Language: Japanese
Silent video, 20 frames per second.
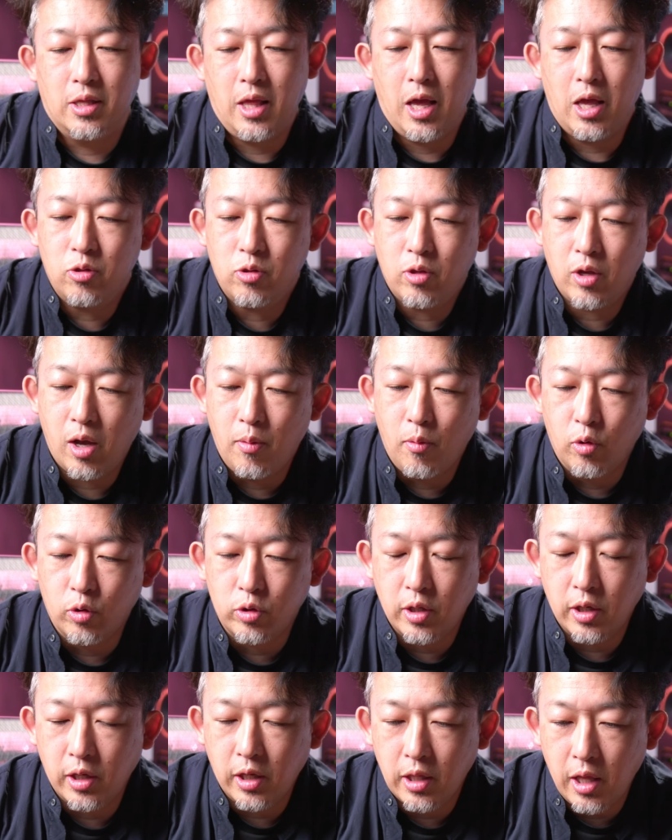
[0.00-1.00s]
なんとか持っ
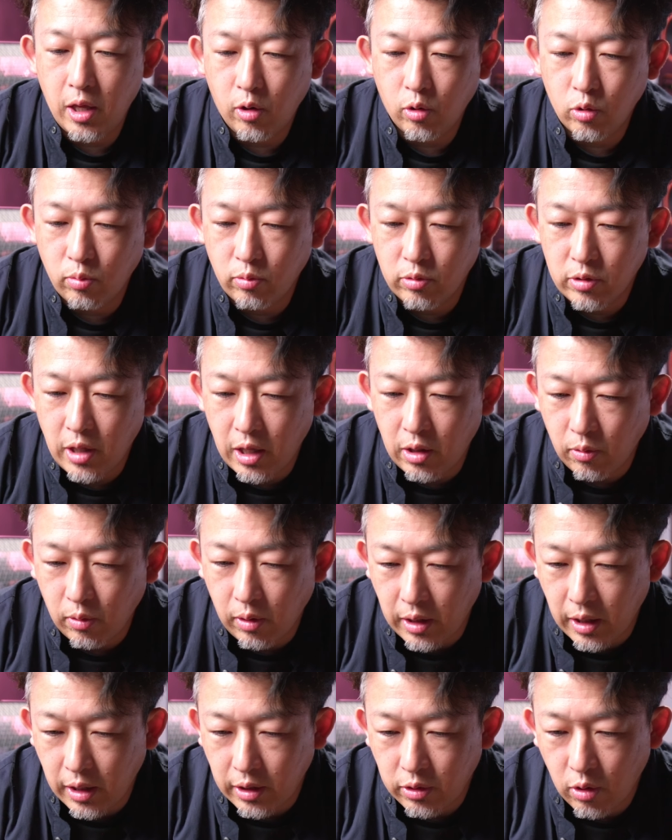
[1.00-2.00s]
ていけないこともないの
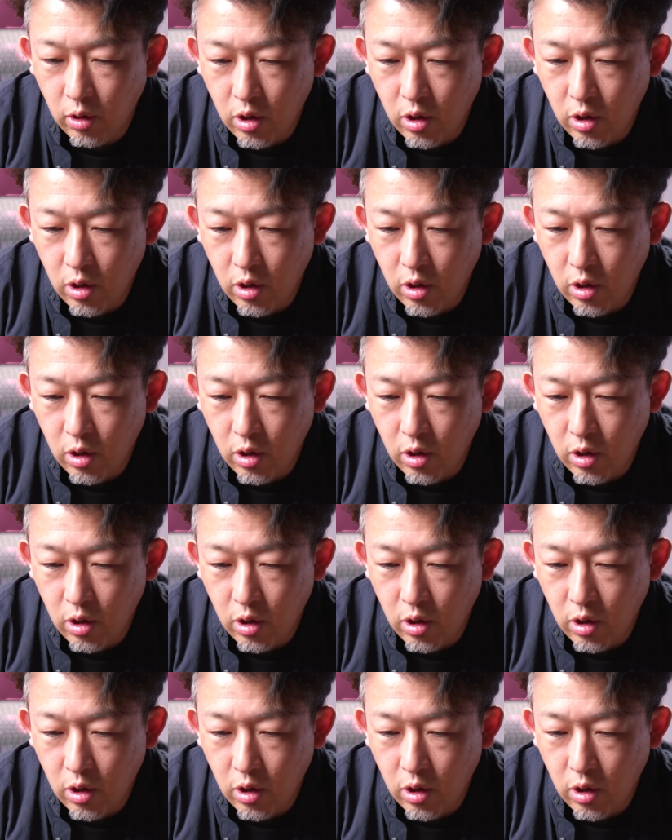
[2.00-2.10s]
かな